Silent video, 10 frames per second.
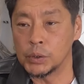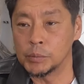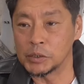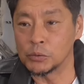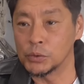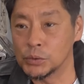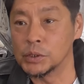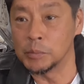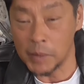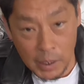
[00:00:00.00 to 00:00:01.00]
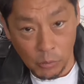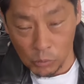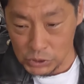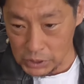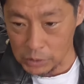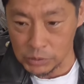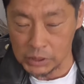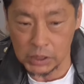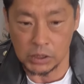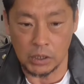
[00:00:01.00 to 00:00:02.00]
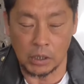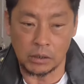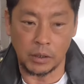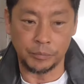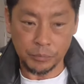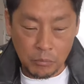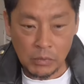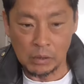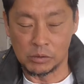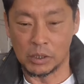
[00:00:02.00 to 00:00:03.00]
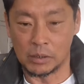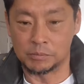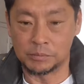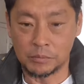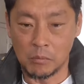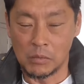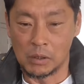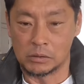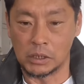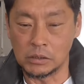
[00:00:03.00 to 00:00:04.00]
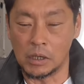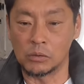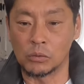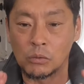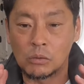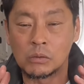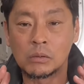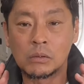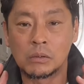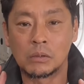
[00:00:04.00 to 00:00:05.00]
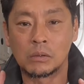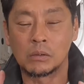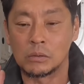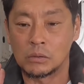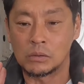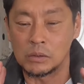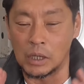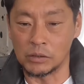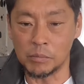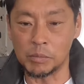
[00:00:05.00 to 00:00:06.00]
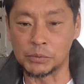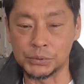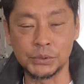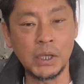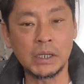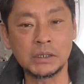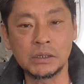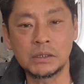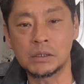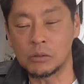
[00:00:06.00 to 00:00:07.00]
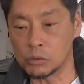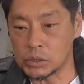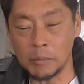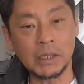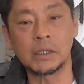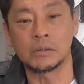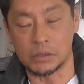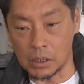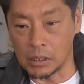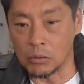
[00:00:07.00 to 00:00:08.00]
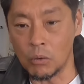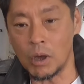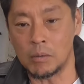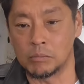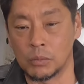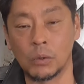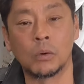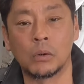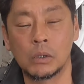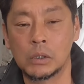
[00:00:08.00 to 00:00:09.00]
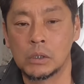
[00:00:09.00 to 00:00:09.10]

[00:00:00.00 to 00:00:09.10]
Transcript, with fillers: まあそういうふうにねおっしゃってくださってたんでで先生あのあのやっぱ震えが全然収まんなくてご飯も